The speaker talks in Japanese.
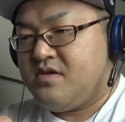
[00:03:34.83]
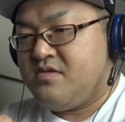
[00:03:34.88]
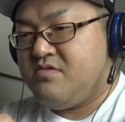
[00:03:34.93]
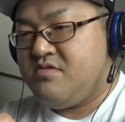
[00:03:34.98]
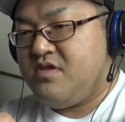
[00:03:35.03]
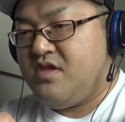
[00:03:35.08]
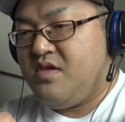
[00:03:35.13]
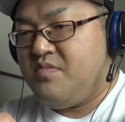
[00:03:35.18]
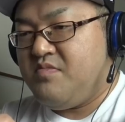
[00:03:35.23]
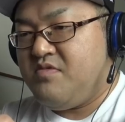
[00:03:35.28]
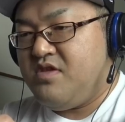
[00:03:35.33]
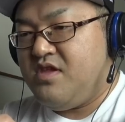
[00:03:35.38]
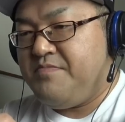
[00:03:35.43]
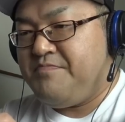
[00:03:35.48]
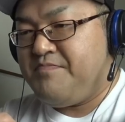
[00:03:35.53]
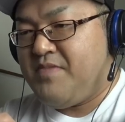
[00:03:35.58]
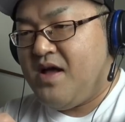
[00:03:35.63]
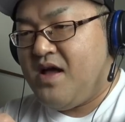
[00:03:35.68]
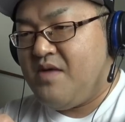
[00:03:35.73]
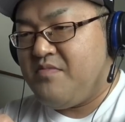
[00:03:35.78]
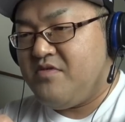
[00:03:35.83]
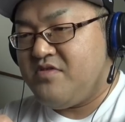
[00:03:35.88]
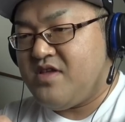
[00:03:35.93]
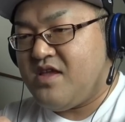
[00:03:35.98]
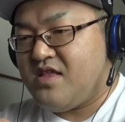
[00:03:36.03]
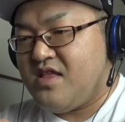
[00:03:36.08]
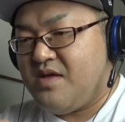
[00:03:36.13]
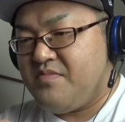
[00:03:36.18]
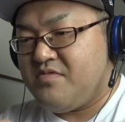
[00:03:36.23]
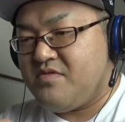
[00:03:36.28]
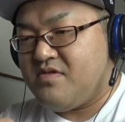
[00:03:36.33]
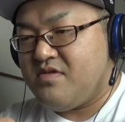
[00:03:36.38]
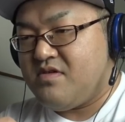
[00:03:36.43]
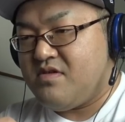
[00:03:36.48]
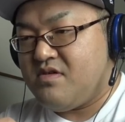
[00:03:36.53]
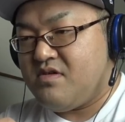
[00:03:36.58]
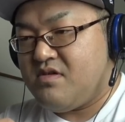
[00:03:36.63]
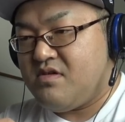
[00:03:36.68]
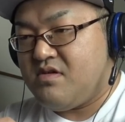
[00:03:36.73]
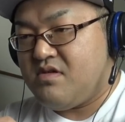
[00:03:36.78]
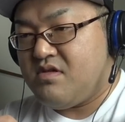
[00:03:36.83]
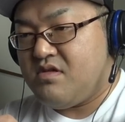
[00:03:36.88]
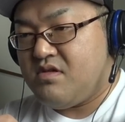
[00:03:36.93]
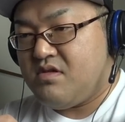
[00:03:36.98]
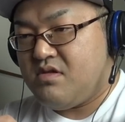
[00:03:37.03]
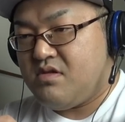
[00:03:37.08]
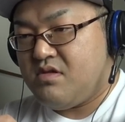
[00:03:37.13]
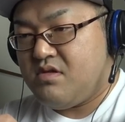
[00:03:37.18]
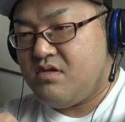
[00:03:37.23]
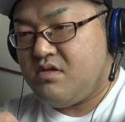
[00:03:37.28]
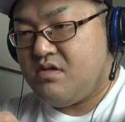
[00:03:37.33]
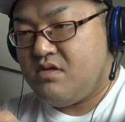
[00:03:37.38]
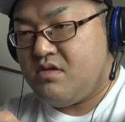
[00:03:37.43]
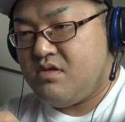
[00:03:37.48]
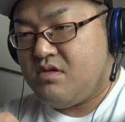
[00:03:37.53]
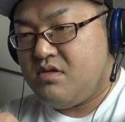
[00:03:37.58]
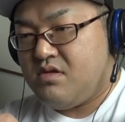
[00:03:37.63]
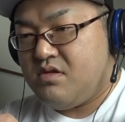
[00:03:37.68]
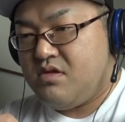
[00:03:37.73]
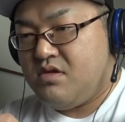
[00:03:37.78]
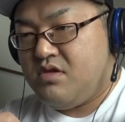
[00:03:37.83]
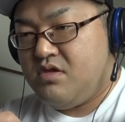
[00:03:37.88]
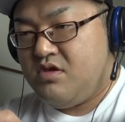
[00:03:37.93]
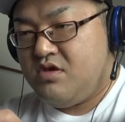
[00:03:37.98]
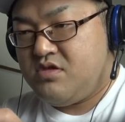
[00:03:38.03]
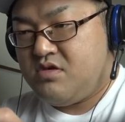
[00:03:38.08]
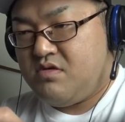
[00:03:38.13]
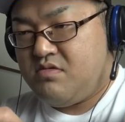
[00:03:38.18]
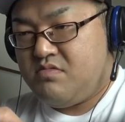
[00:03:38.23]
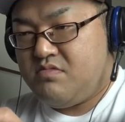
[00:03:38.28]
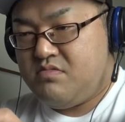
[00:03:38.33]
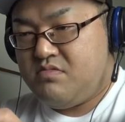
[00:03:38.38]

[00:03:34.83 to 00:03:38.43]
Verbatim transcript: クリームリッパーもね多分、よいしょ。